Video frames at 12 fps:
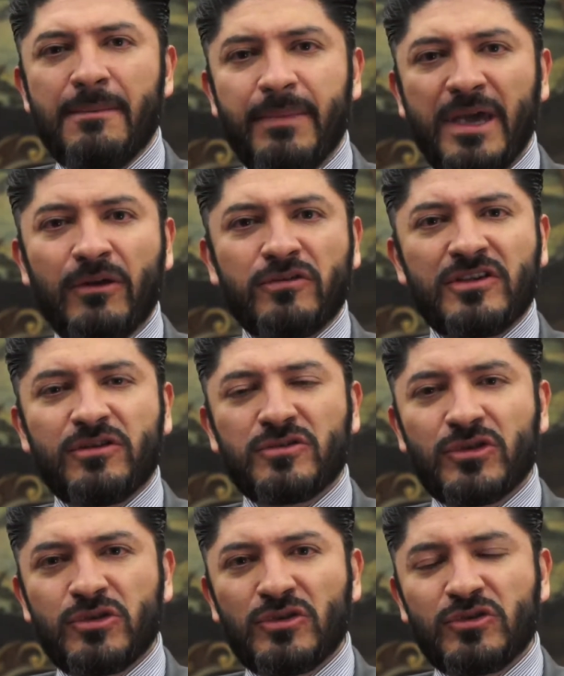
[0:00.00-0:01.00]
Pero si
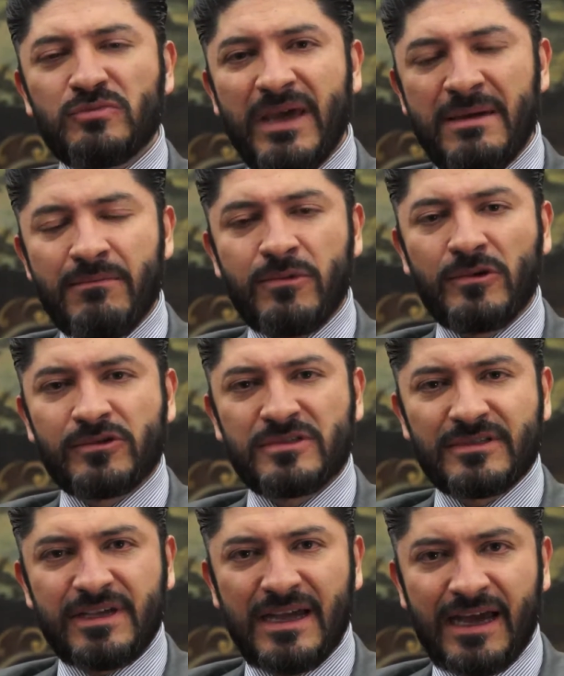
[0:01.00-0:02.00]
nosotros
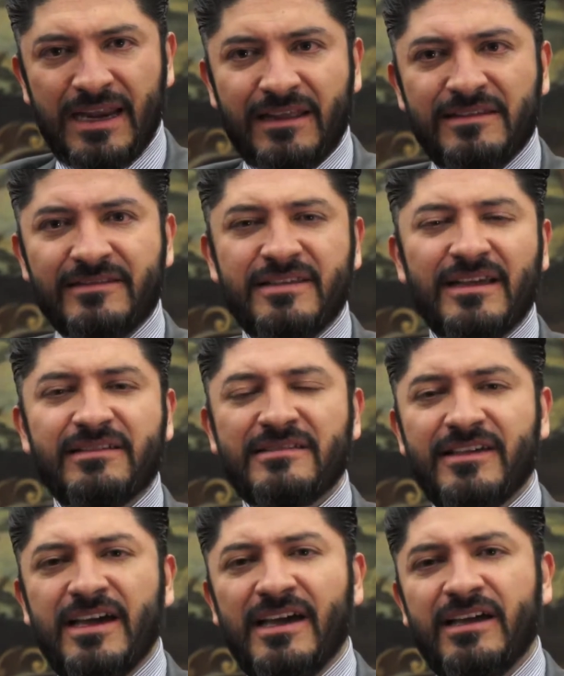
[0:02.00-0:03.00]
vemos a la
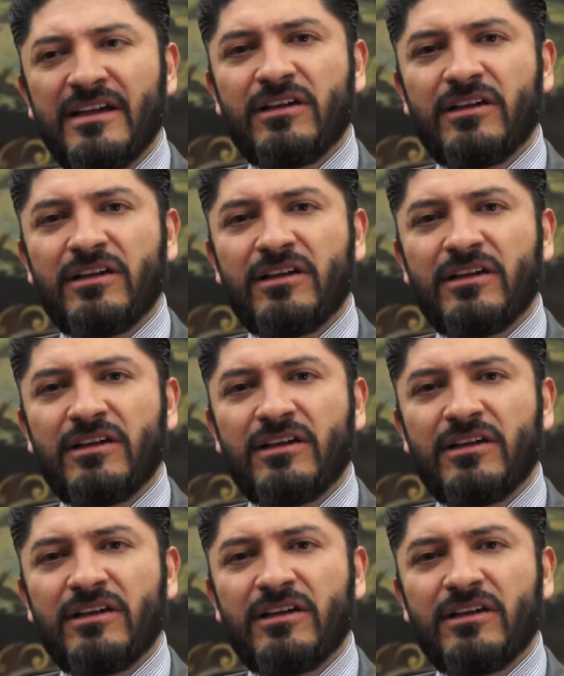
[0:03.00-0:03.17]
distancia,